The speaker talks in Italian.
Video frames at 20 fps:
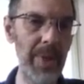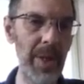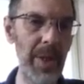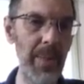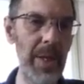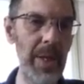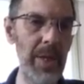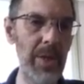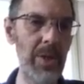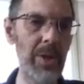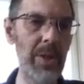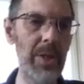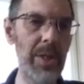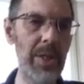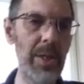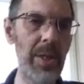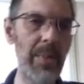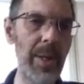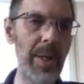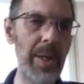Quindi
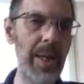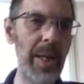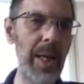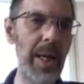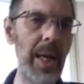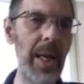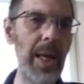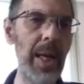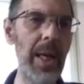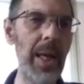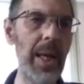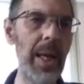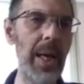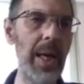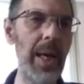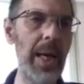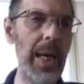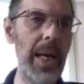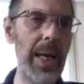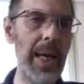sostanzialmente
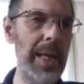eh,